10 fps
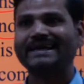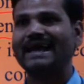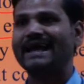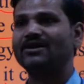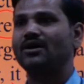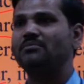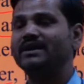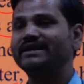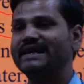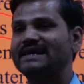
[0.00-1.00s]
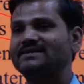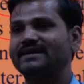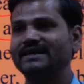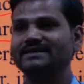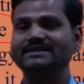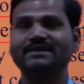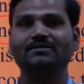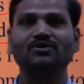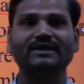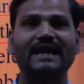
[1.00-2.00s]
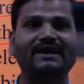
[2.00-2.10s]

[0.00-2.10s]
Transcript: क्या है कॉमन रिएक्शन है जैसे हम लोग क्या